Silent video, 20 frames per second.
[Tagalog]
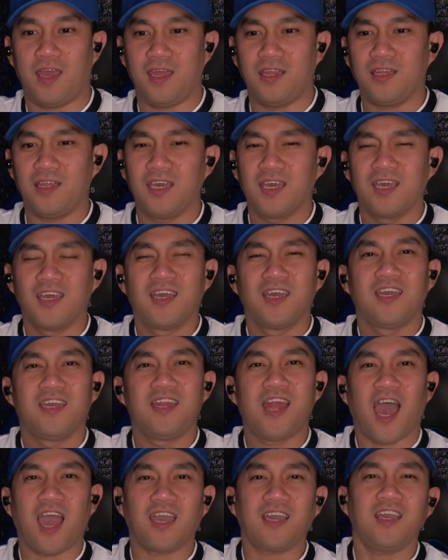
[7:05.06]
And
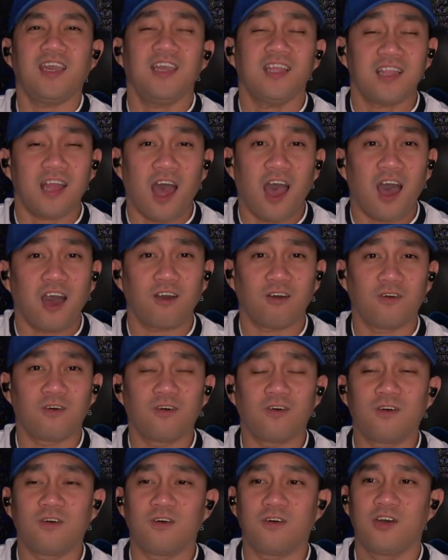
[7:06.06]
nakikita
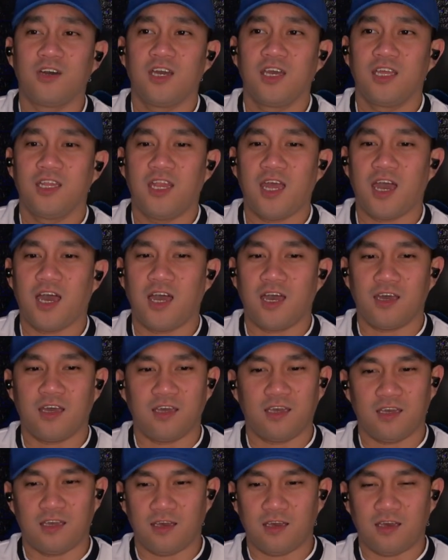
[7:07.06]
ko na
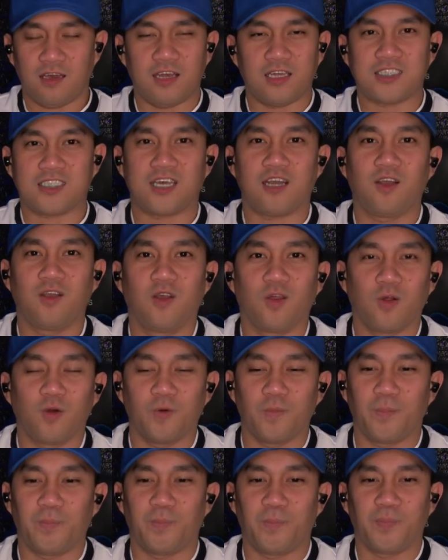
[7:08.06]
as a
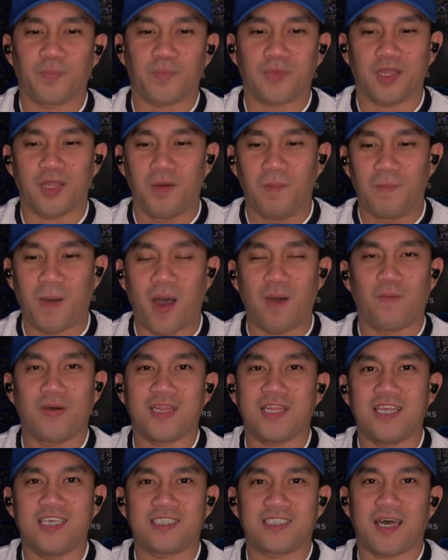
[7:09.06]
group, bawat
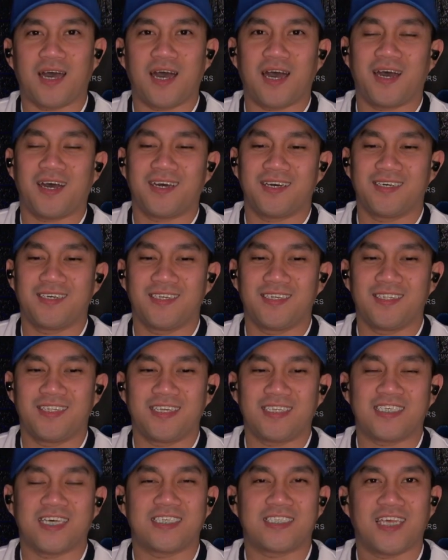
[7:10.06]
isa,
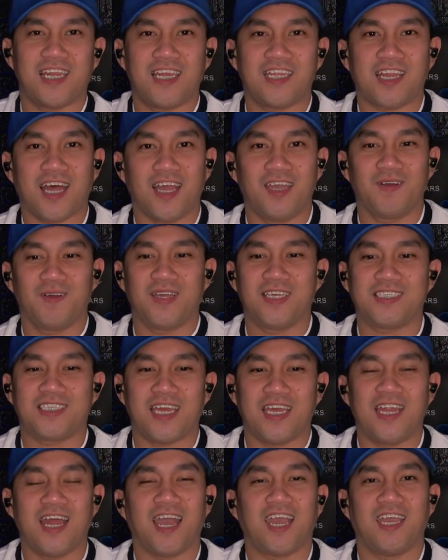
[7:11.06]
nagsasalita yung
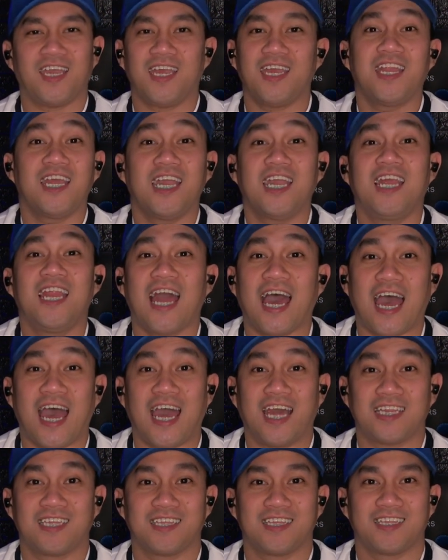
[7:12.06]
isa, nakikinig
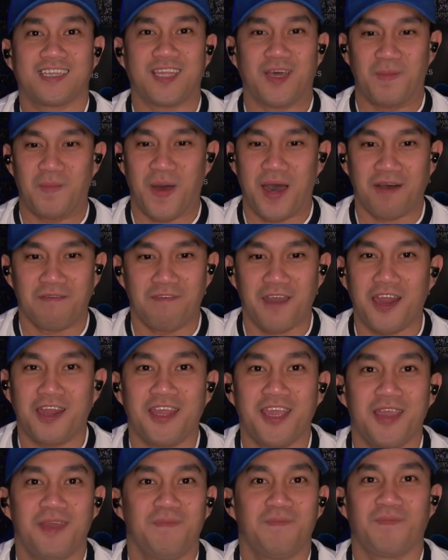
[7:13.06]
lahat. Diba?
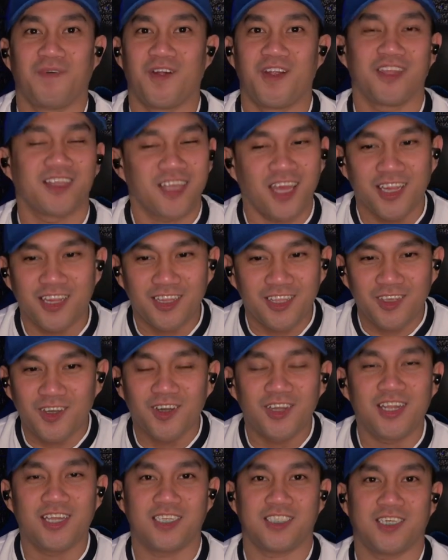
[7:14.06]
Very important
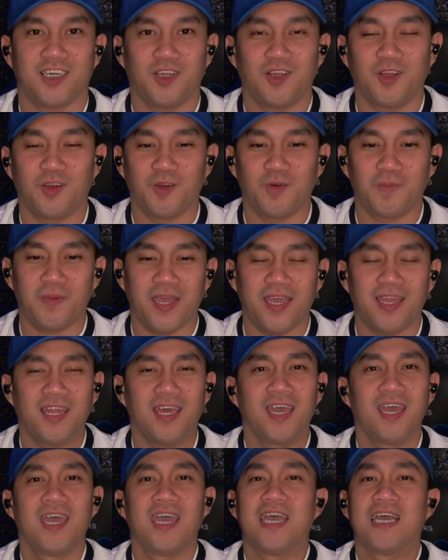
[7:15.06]
yon na sa group. And
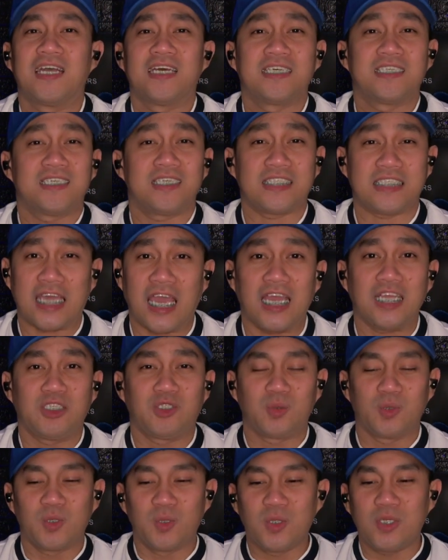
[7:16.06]
si
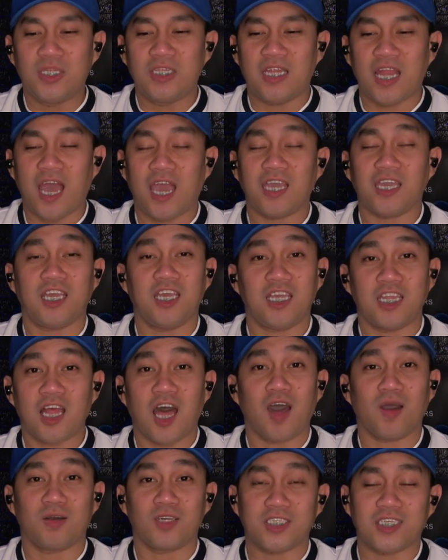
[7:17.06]
Sejun,
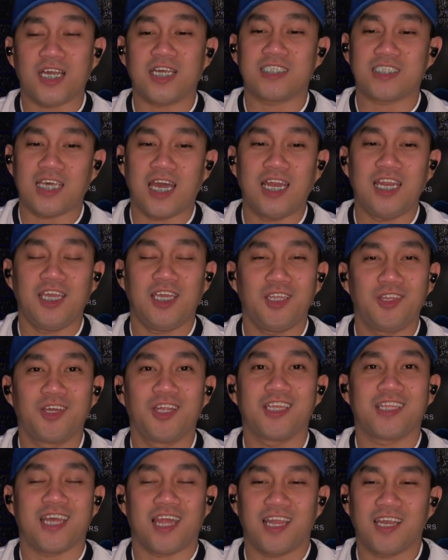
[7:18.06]
nakikita ko siya as a leader
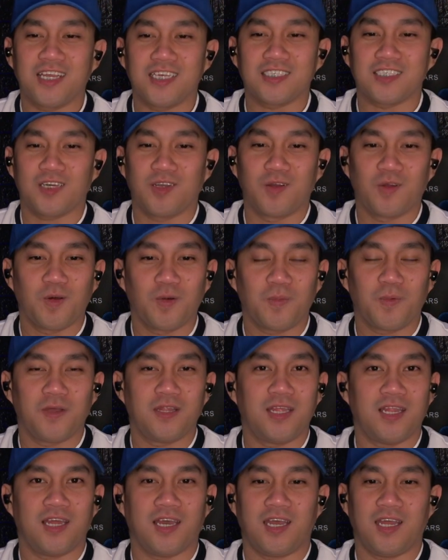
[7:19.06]
talaga sa grupo
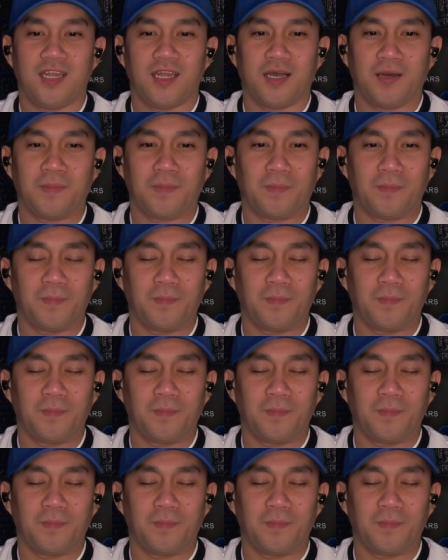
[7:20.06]
nila na